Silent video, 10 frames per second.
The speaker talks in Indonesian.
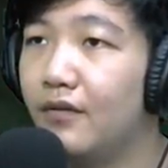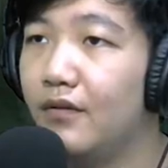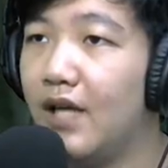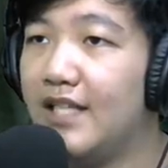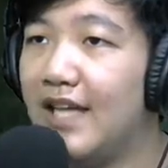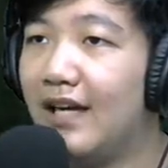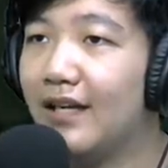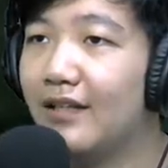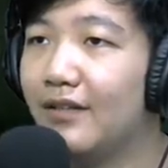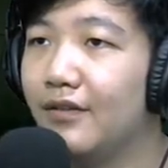Hajar.
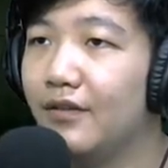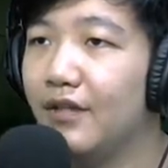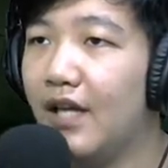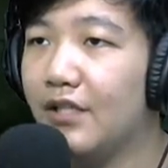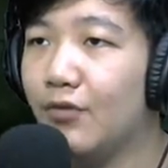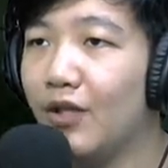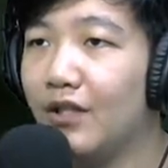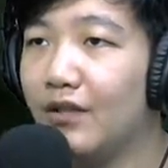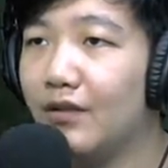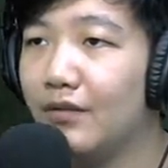Nice one.
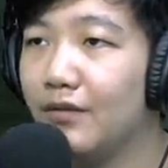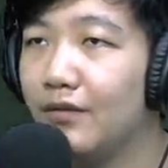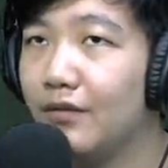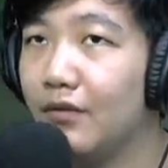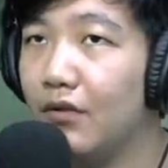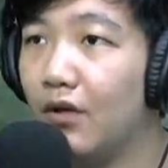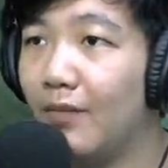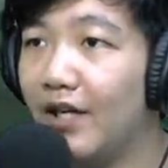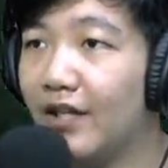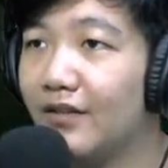Oh
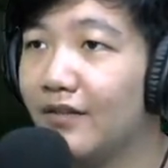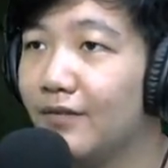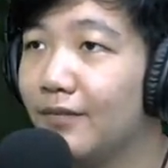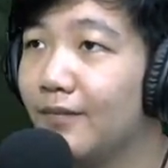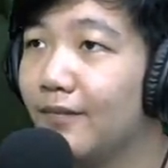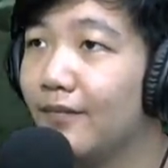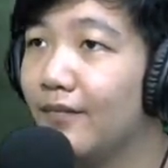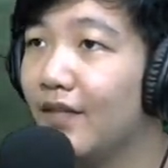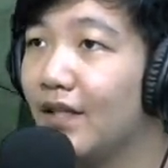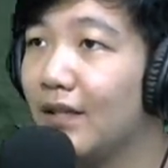my god.
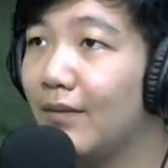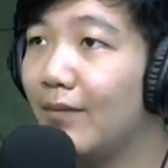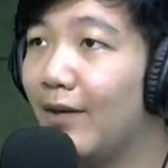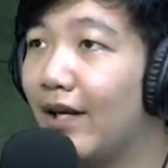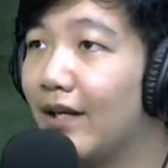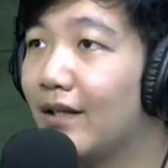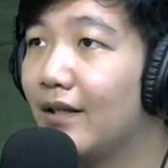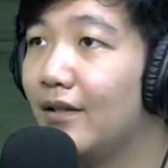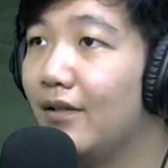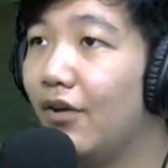Mana mereka?
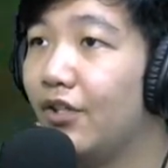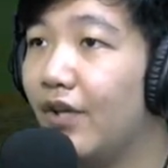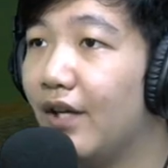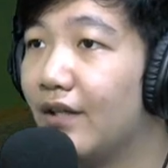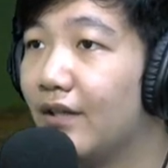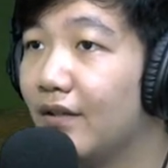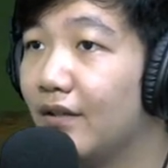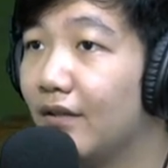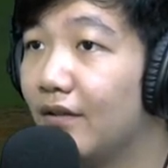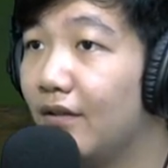Oh itu ya.
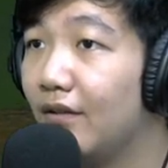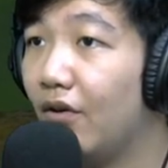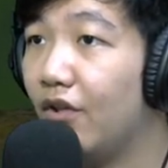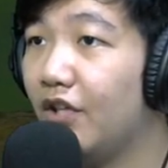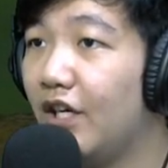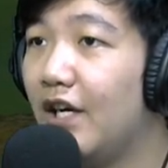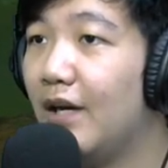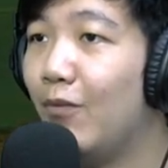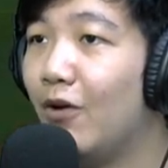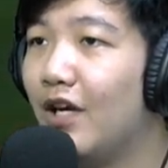Oh itu kan
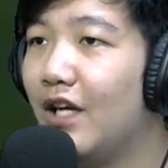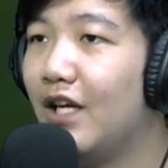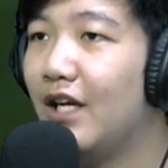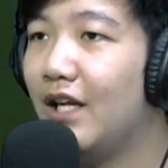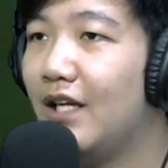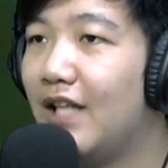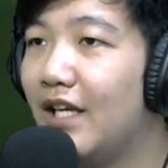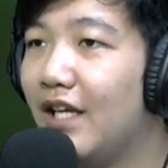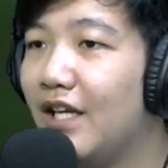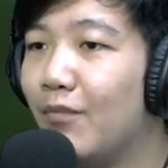ada ada ada
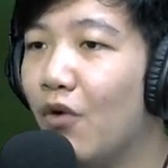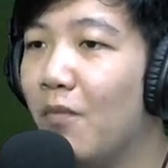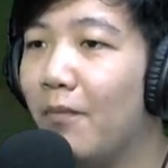tangki nih. Boom.